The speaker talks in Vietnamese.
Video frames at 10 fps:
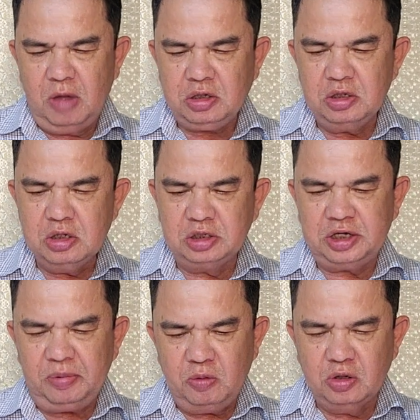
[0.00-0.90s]
bắt giữ
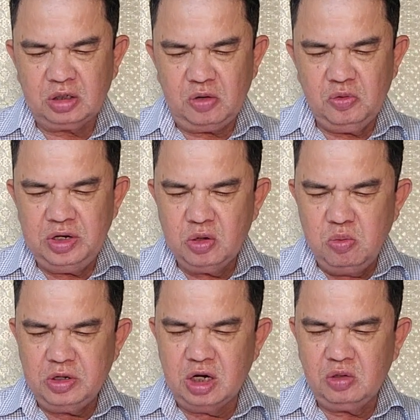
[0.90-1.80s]
người trái pháp luật theo
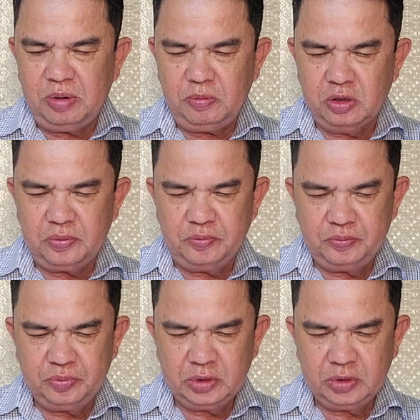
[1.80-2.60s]
đúng quy định của pháp luật.